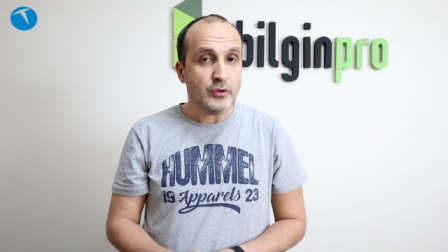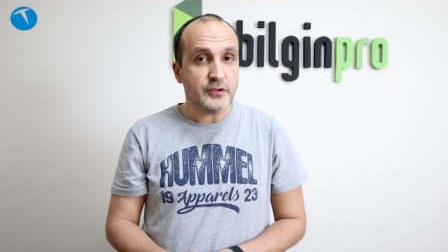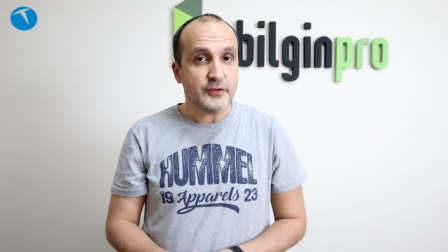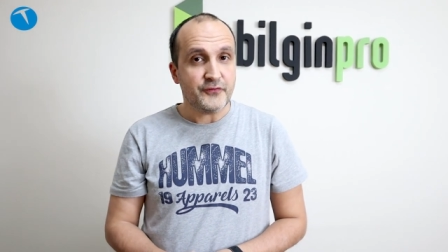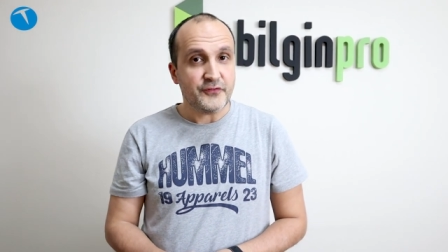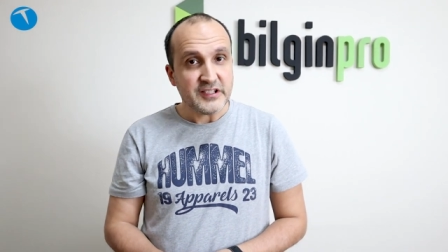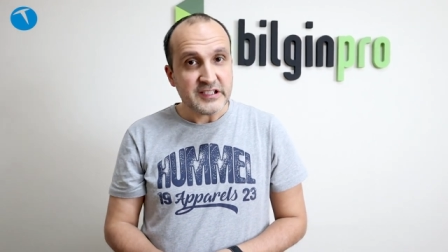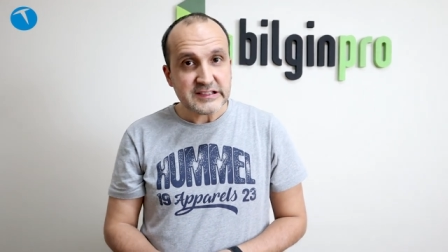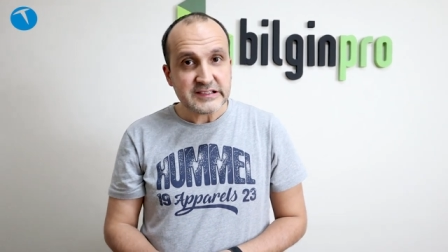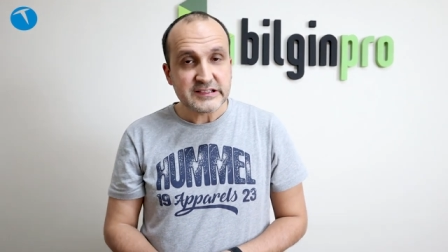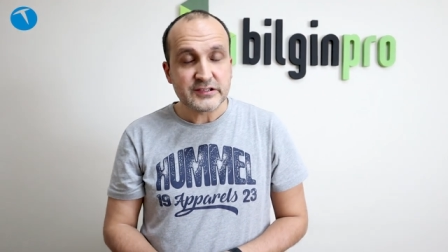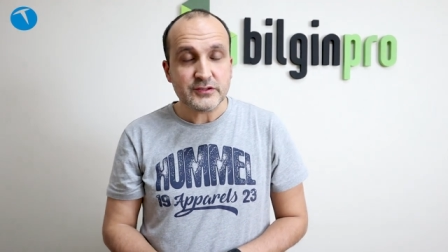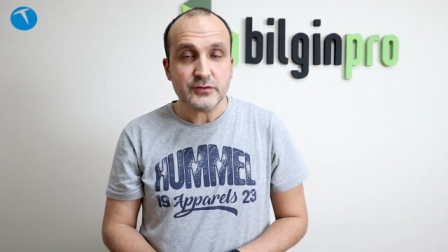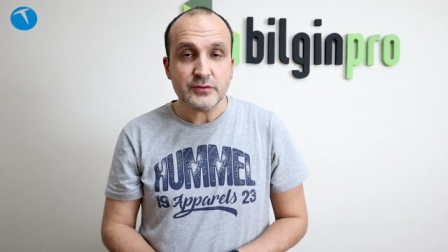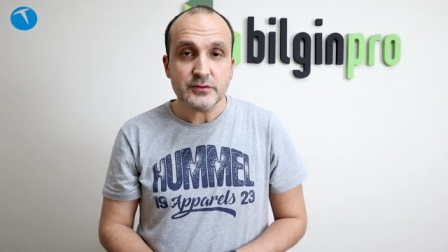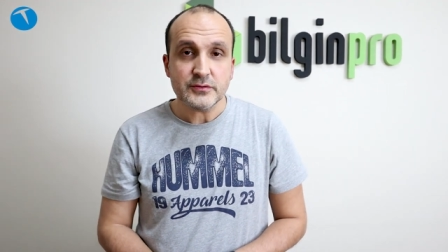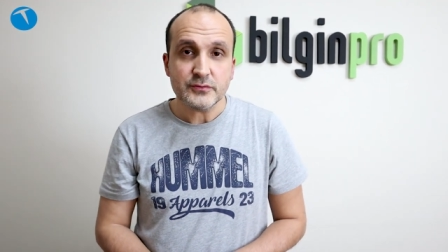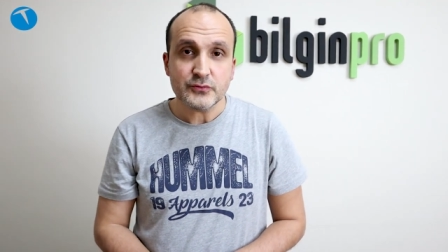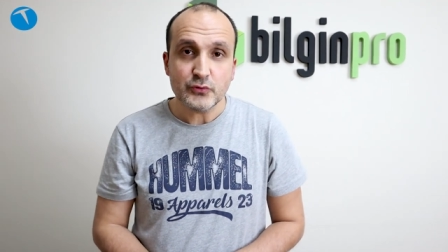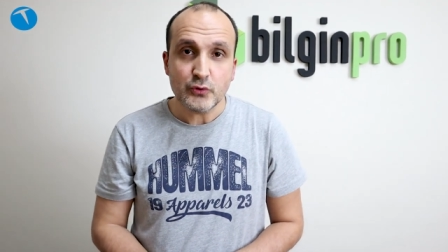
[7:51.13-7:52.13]
E, fiyatı
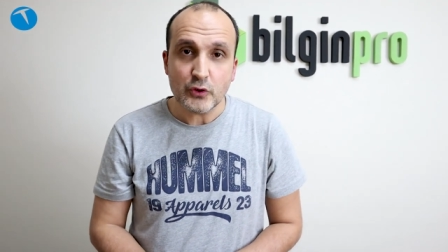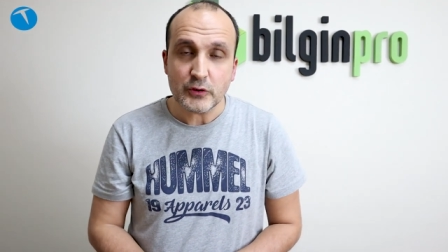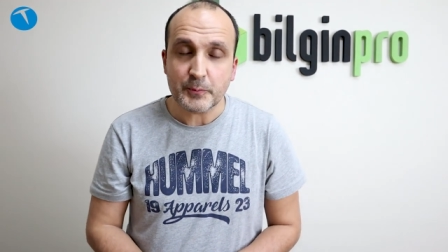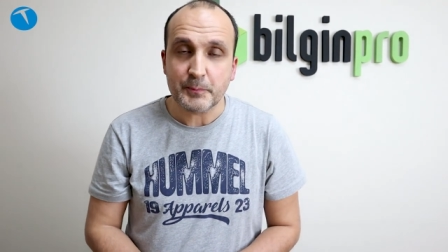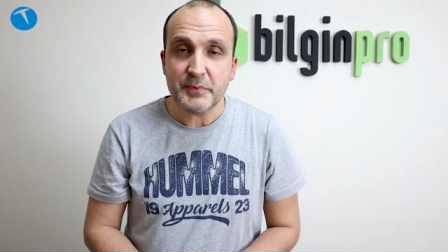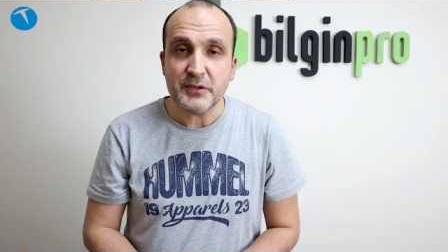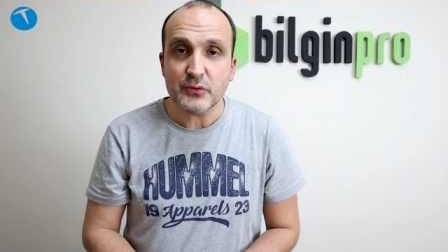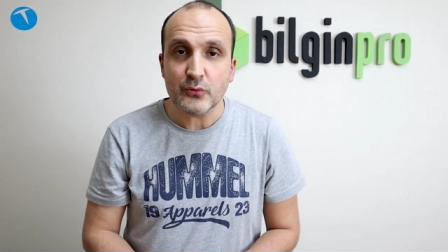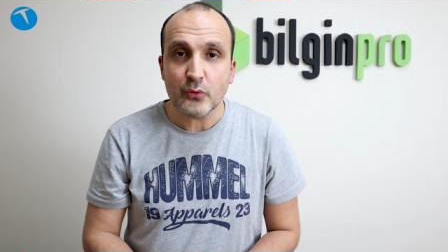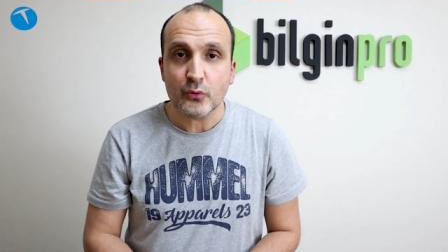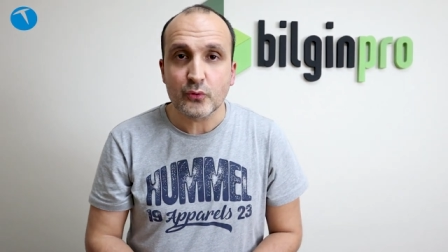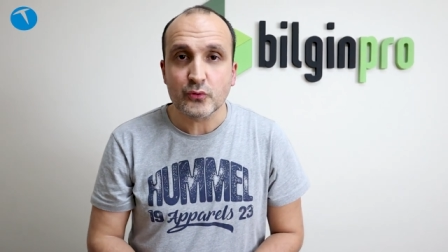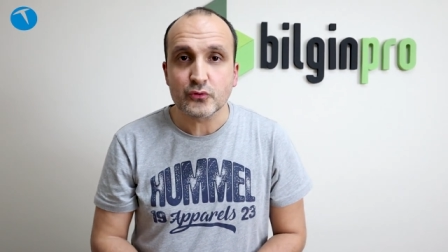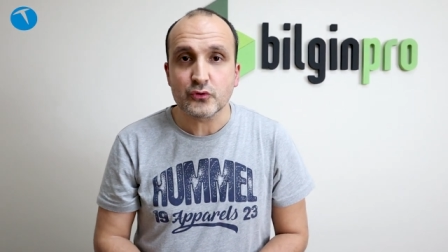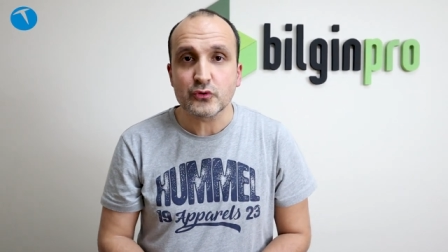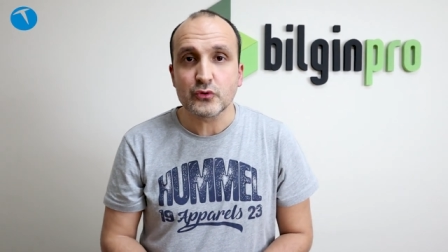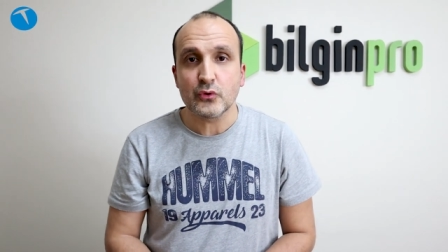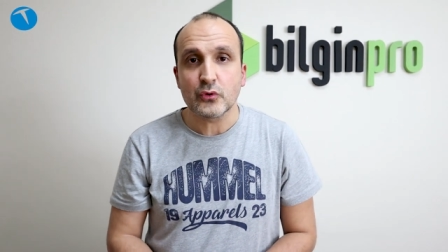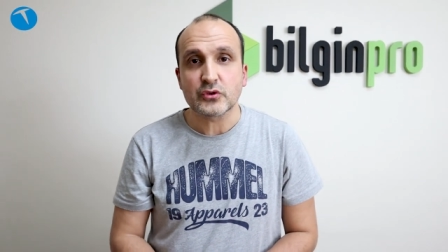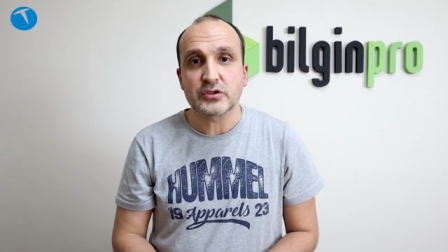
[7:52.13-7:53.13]

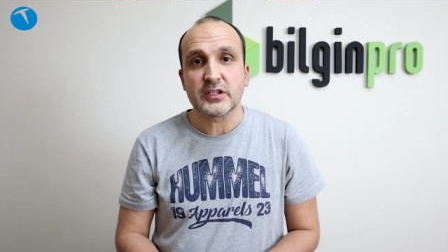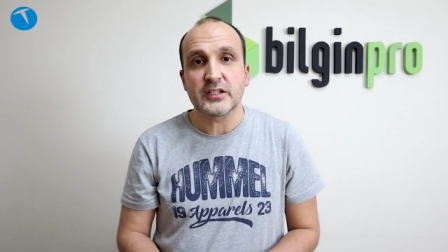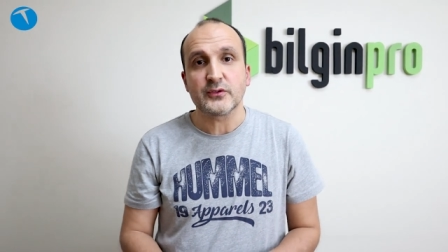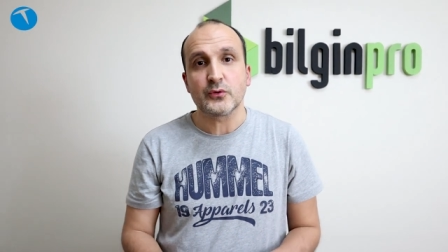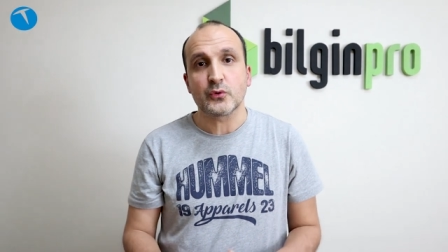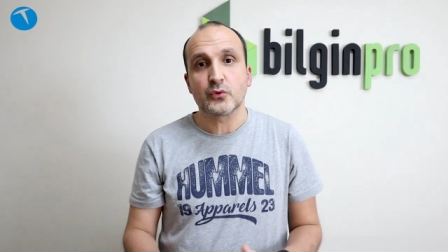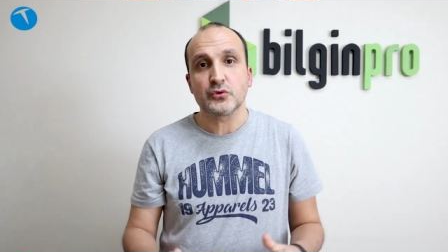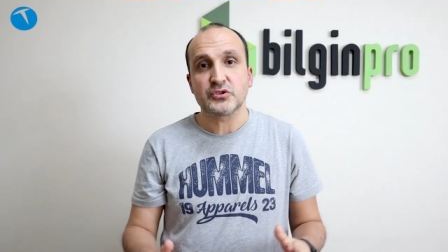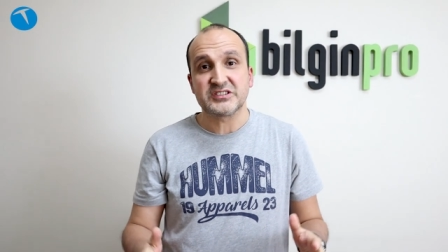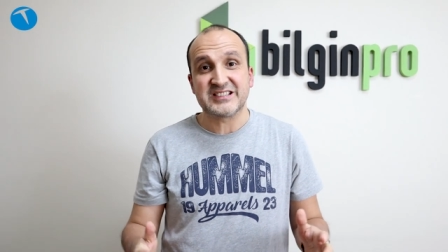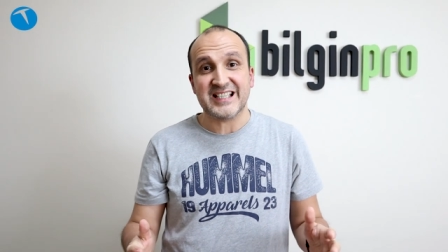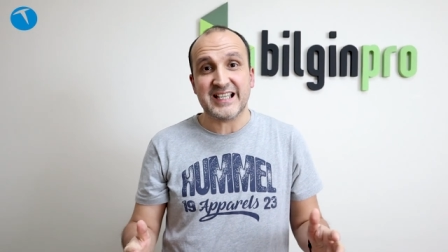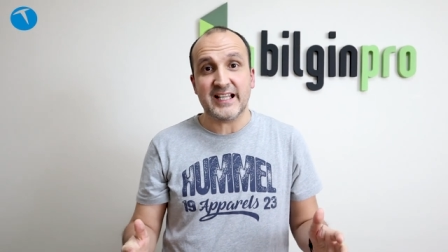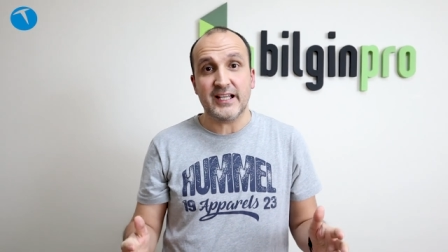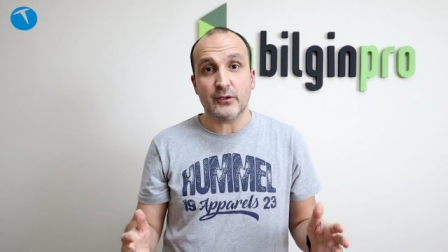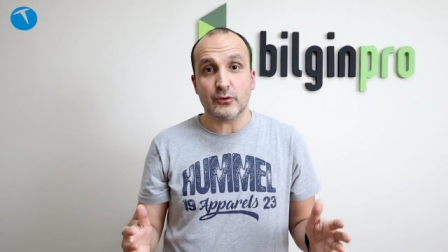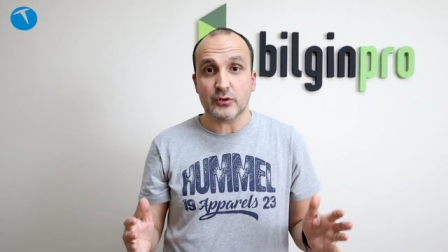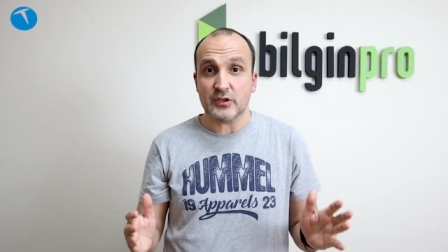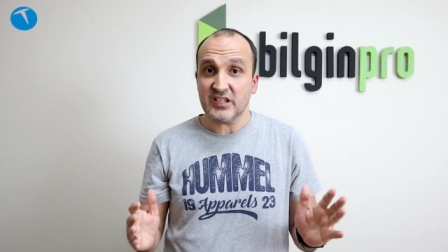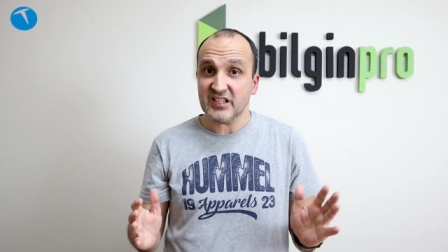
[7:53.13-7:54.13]
4999
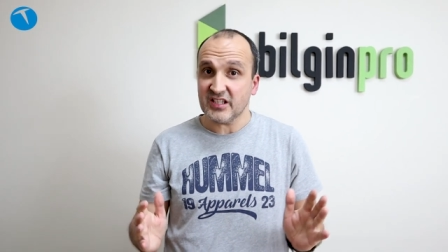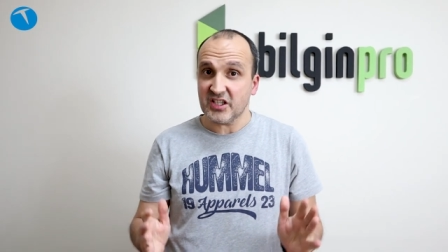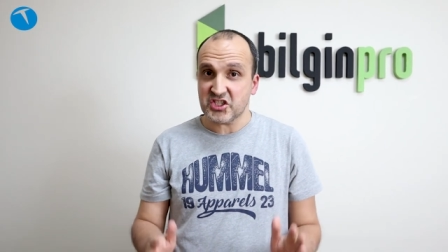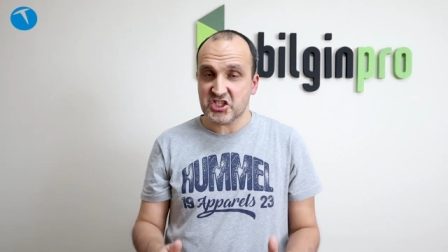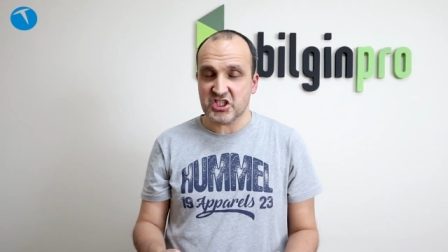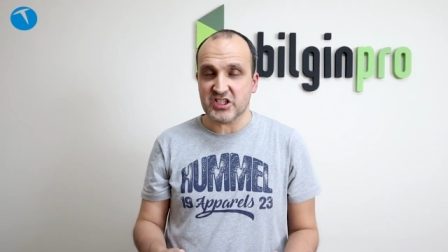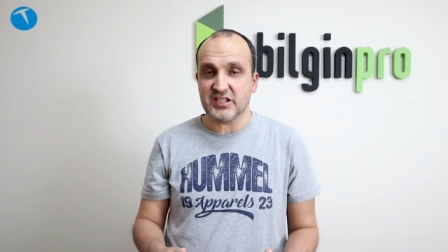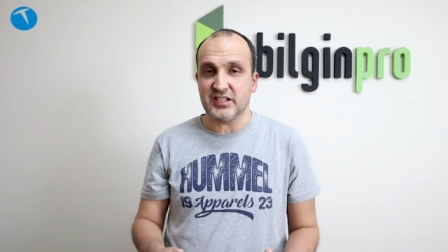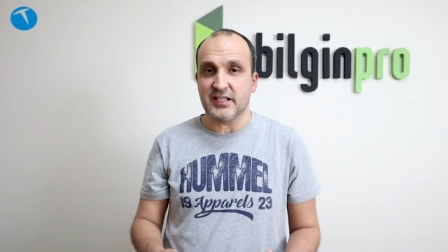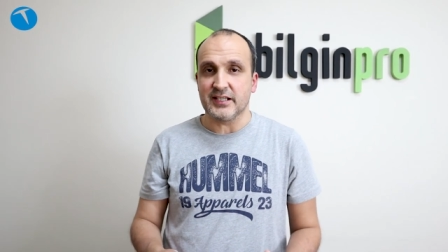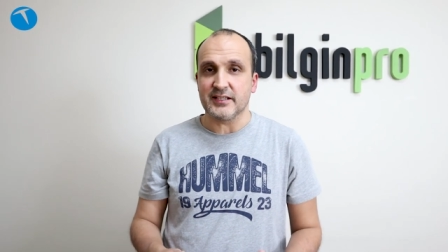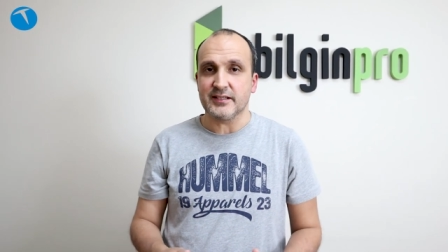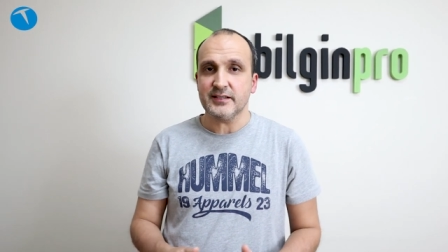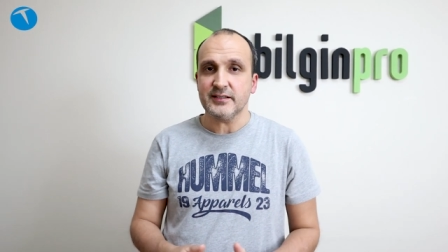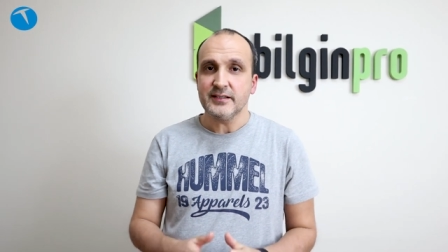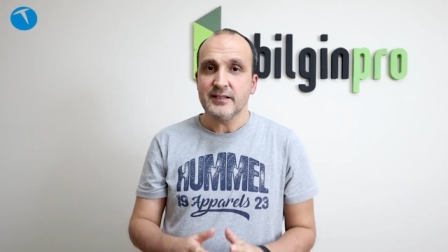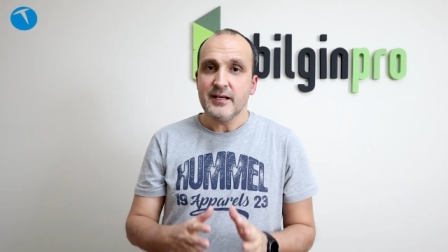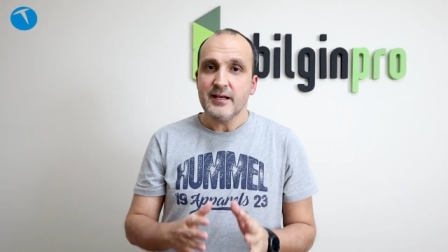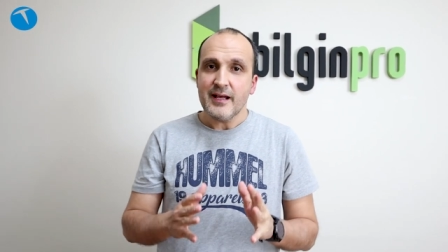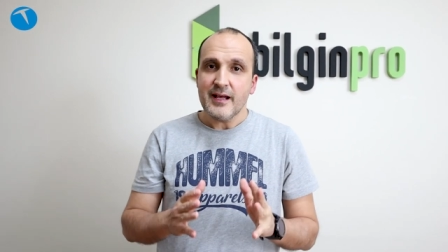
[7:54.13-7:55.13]
TL olarak
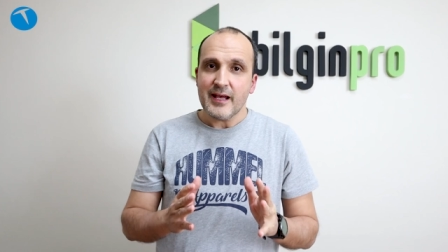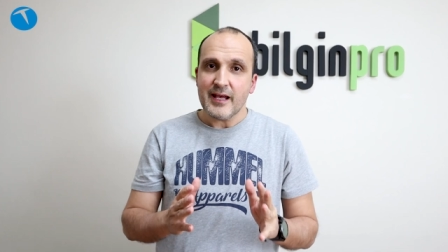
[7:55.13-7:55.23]
açıklandı.